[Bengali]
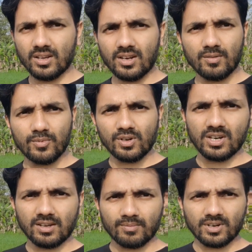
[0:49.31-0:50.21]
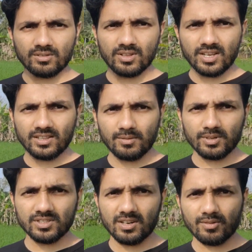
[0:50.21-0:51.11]
আলহামদুলিল্লাহ আপনারা তো দেখতেই
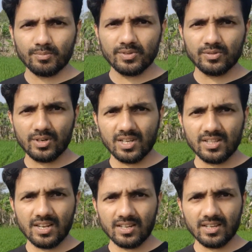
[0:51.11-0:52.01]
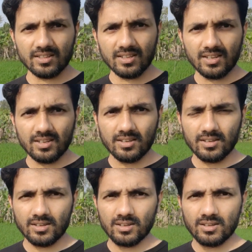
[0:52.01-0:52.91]
পাচ্ছেন আমার পিছনে এই ধান খেত
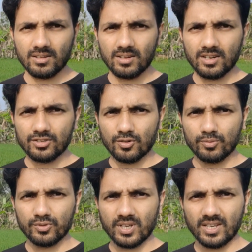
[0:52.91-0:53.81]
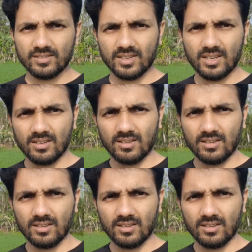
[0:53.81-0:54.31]
এটা সবুজ হয়ে গেছে